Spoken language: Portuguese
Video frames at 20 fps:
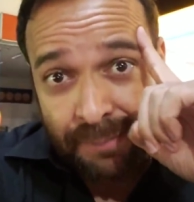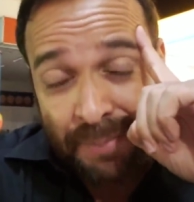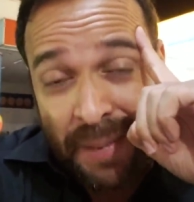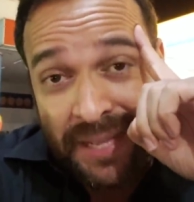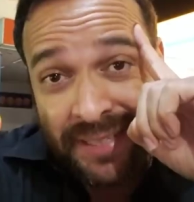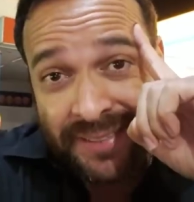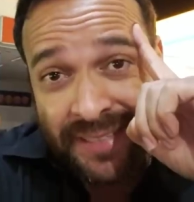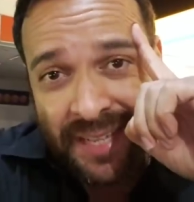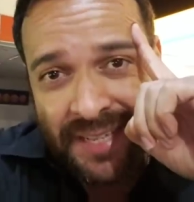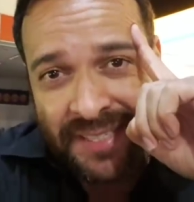
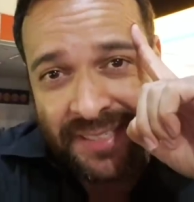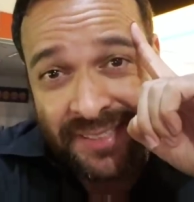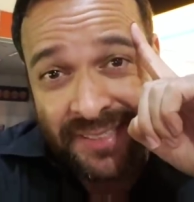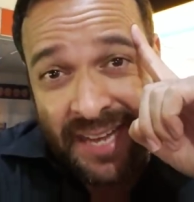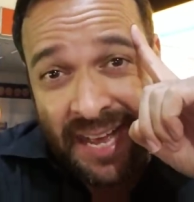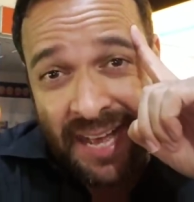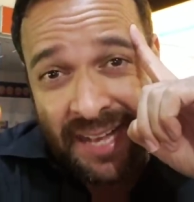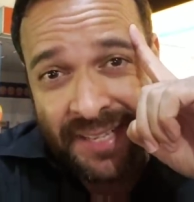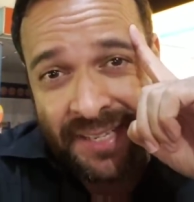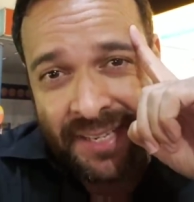
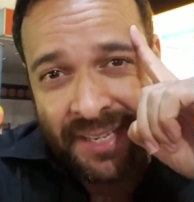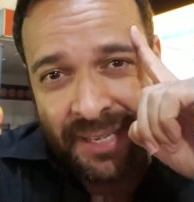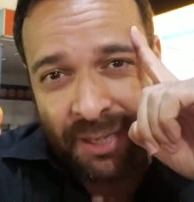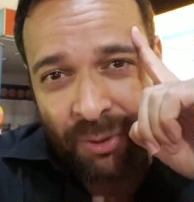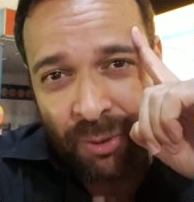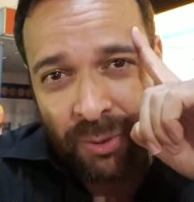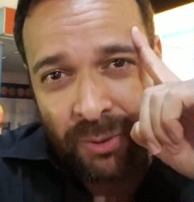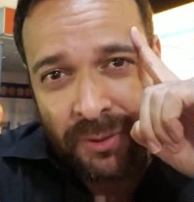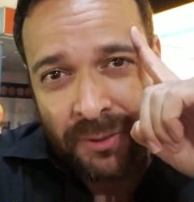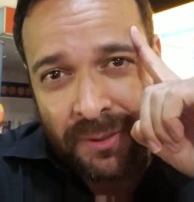mentalizar
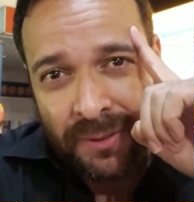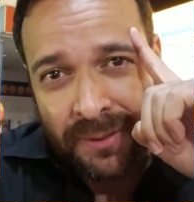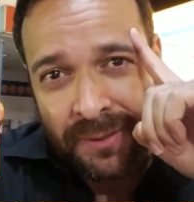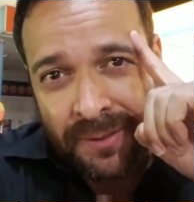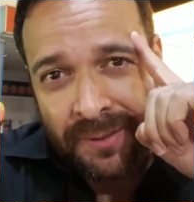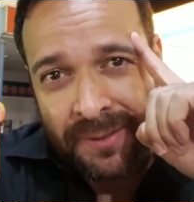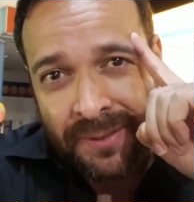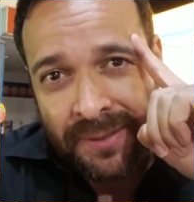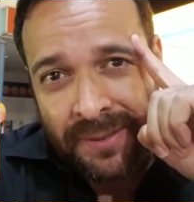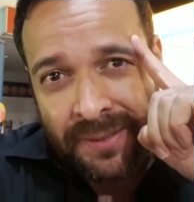aquilo
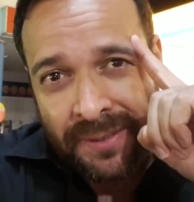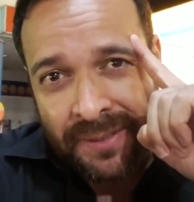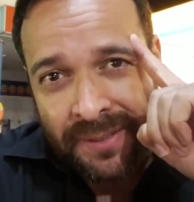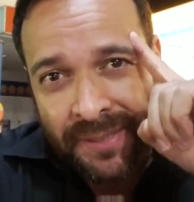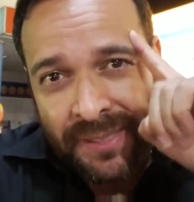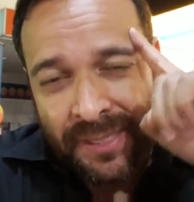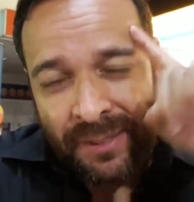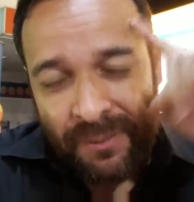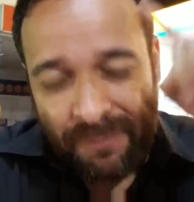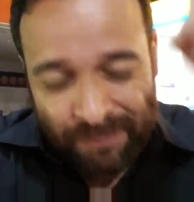
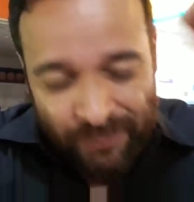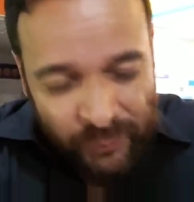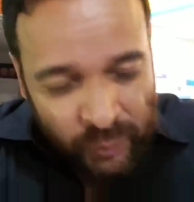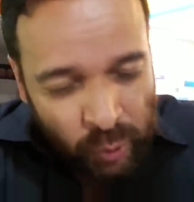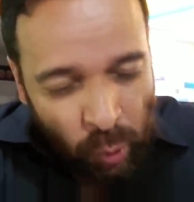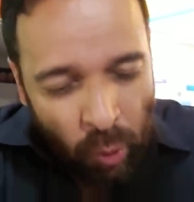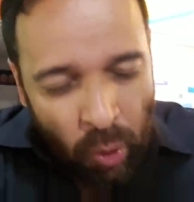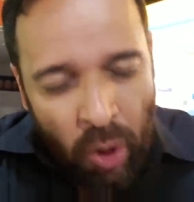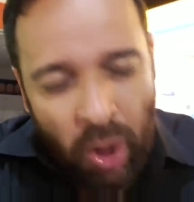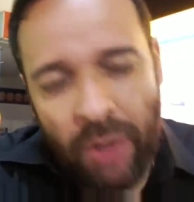
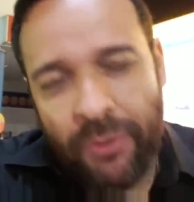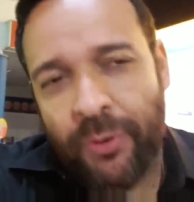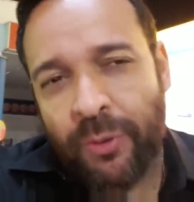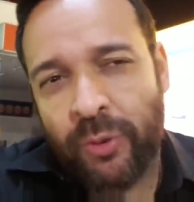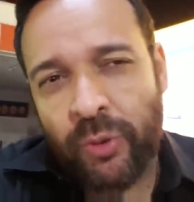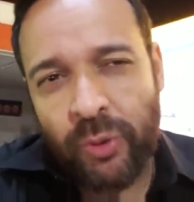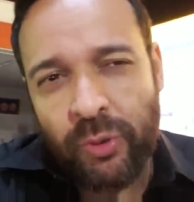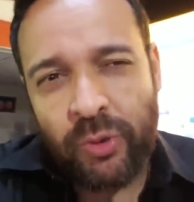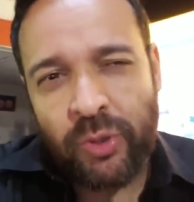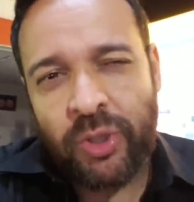
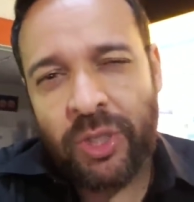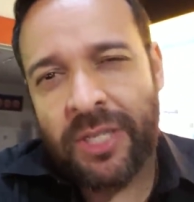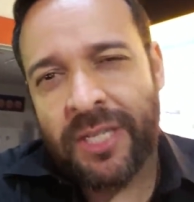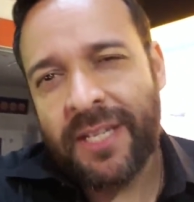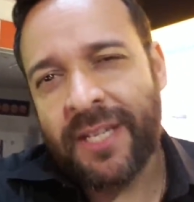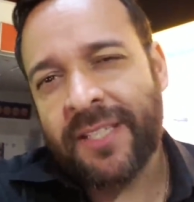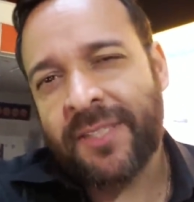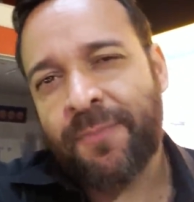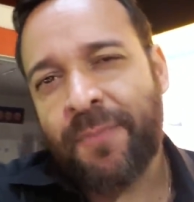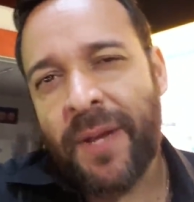todos os
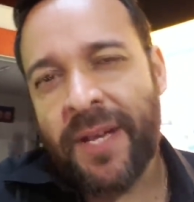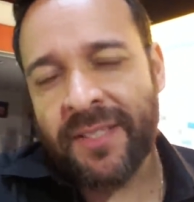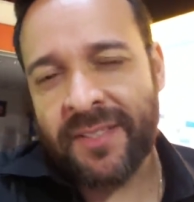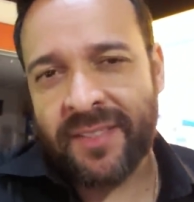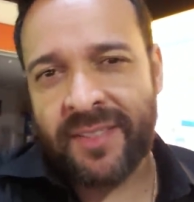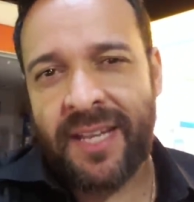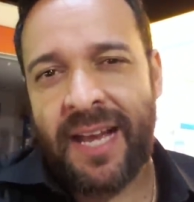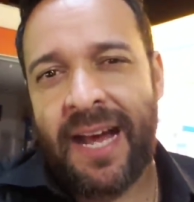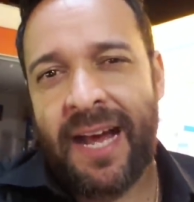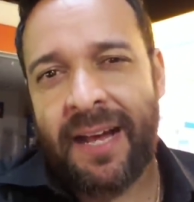dias,
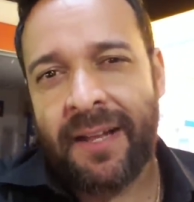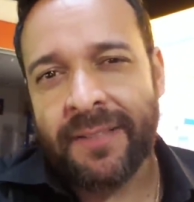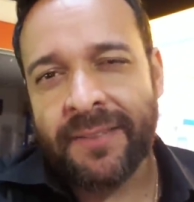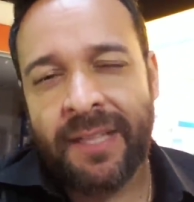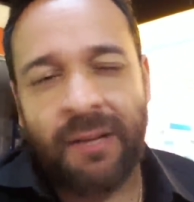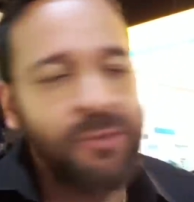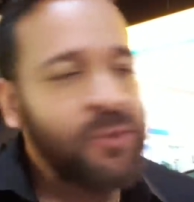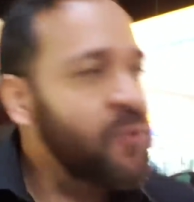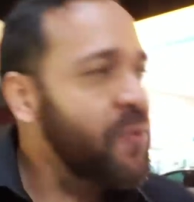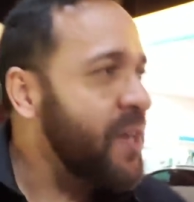pensar,
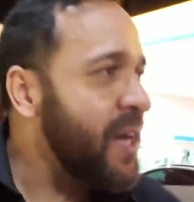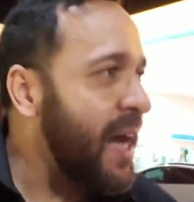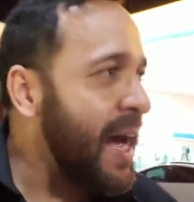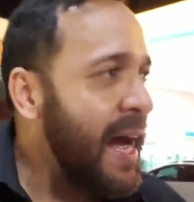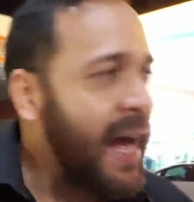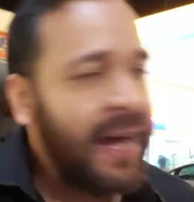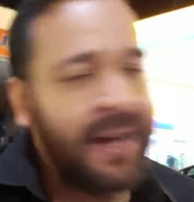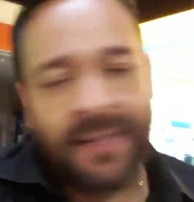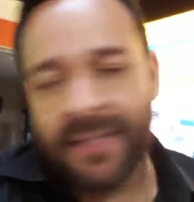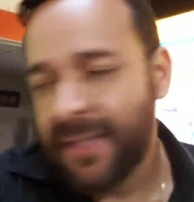não
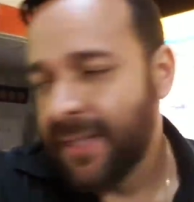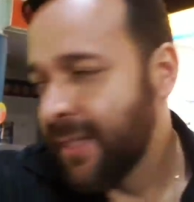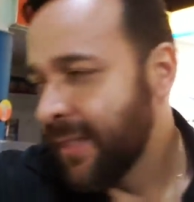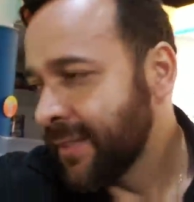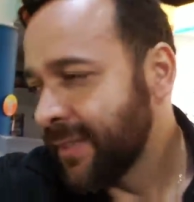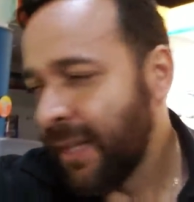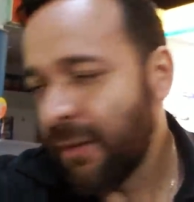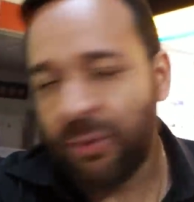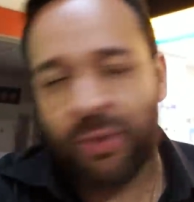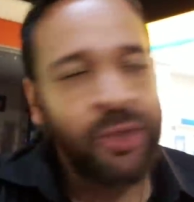desviar,
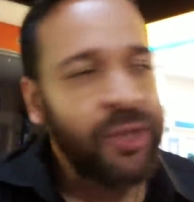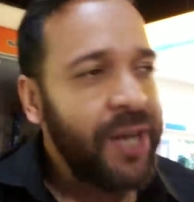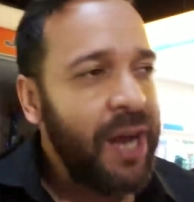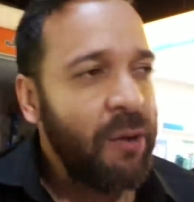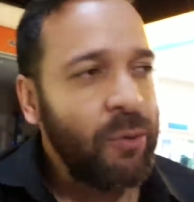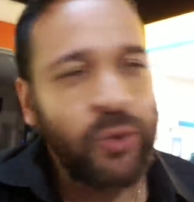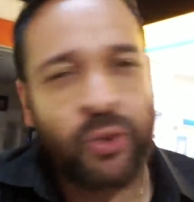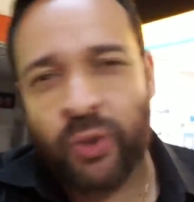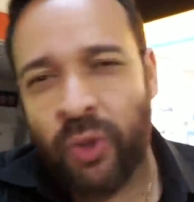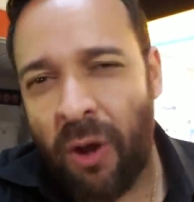não
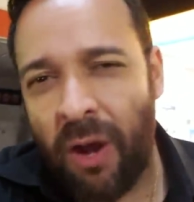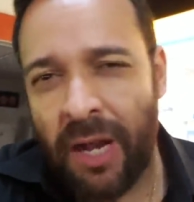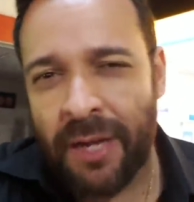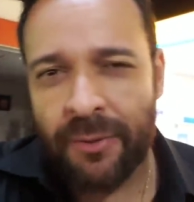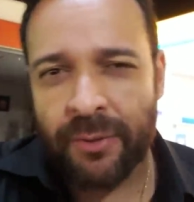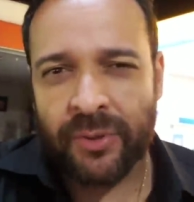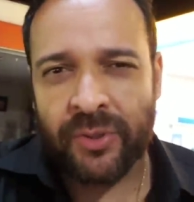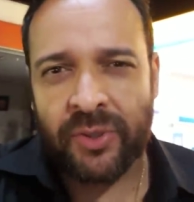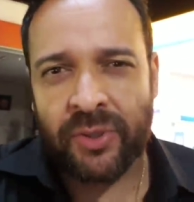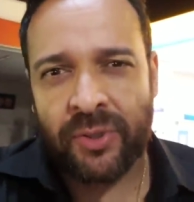tirar os
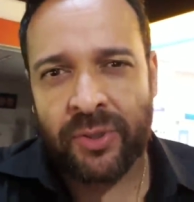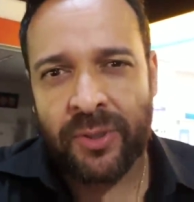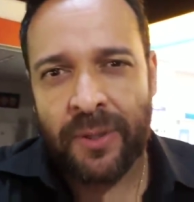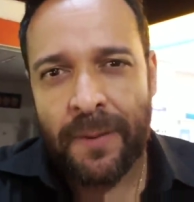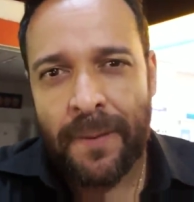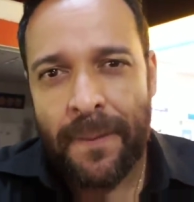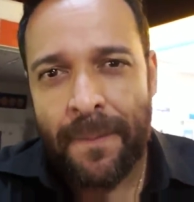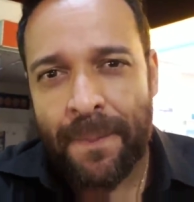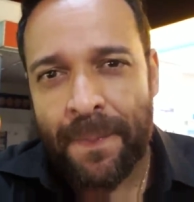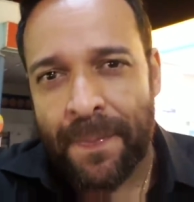olhos
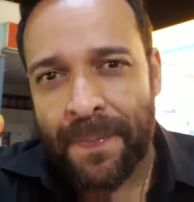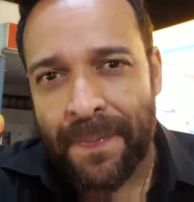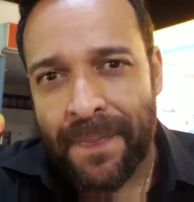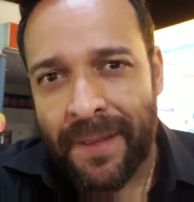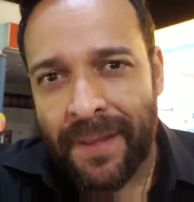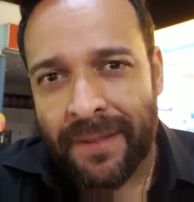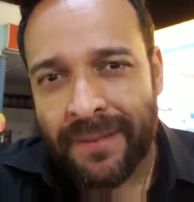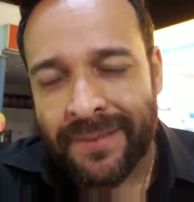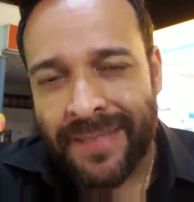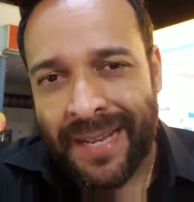
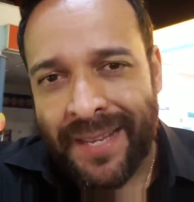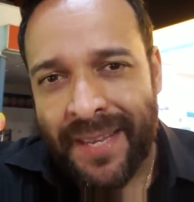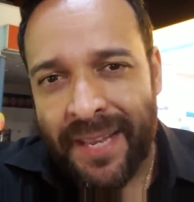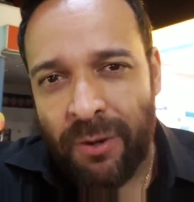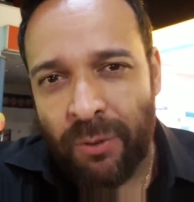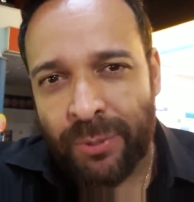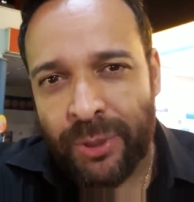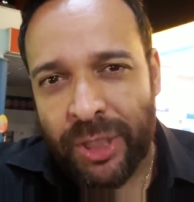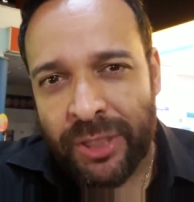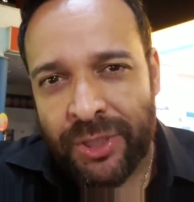
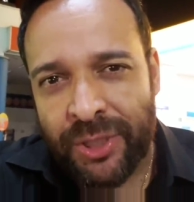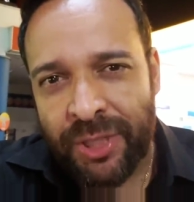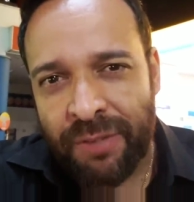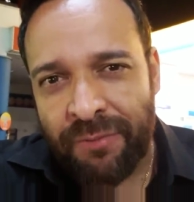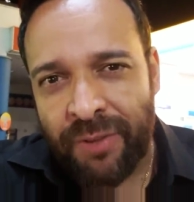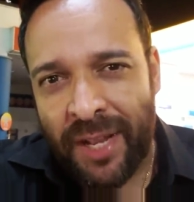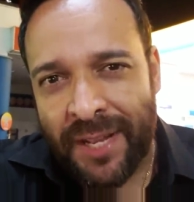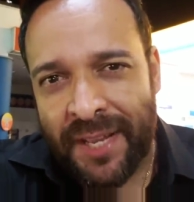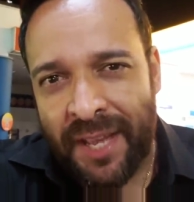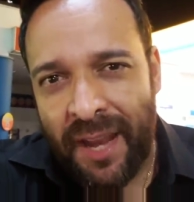daquele
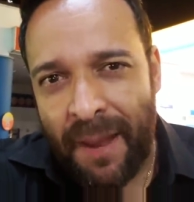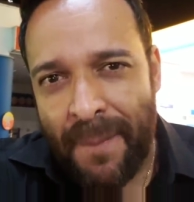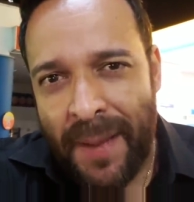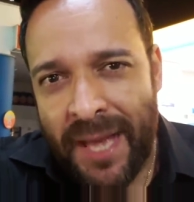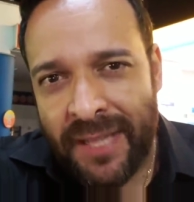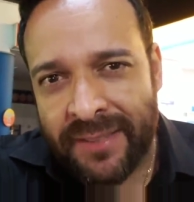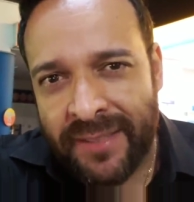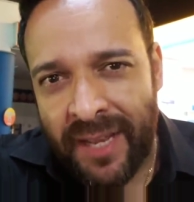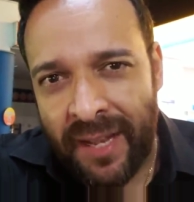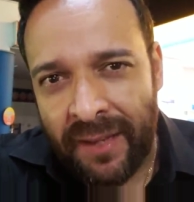objetivo, daquela
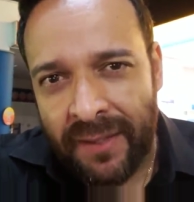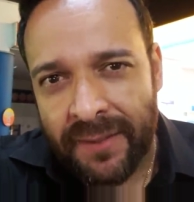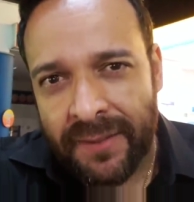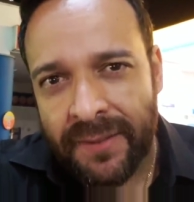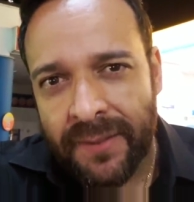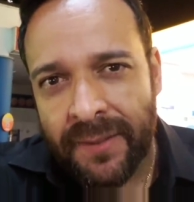meta.